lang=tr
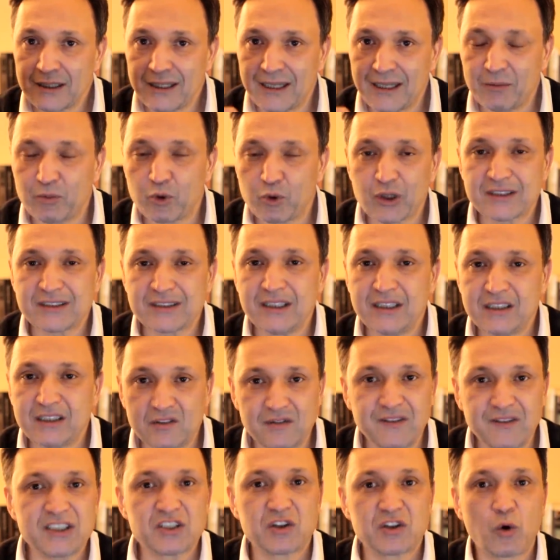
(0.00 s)
ki burası
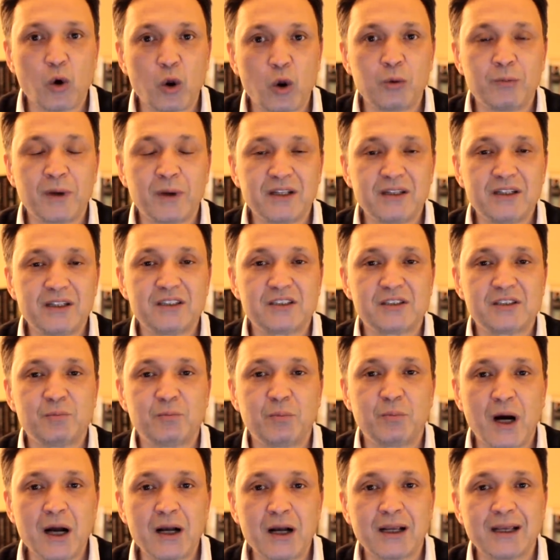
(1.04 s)
İsviçre olmadığı
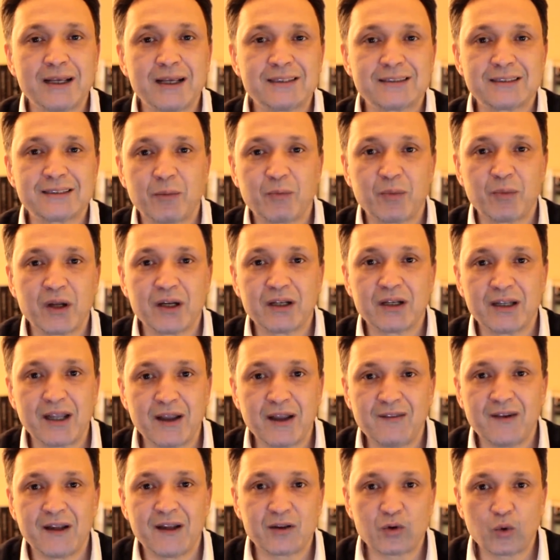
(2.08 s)
için banka hesaplarını
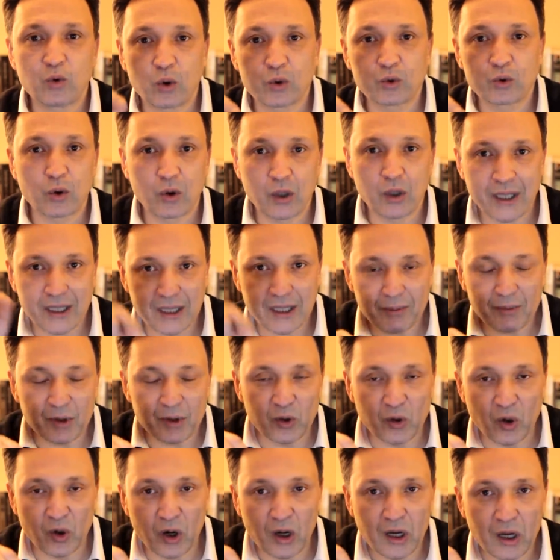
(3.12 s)
devlet kontrol
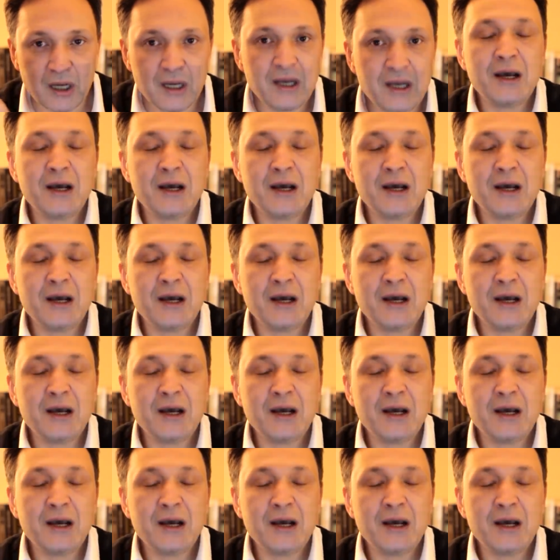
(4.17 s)
edebiliyor.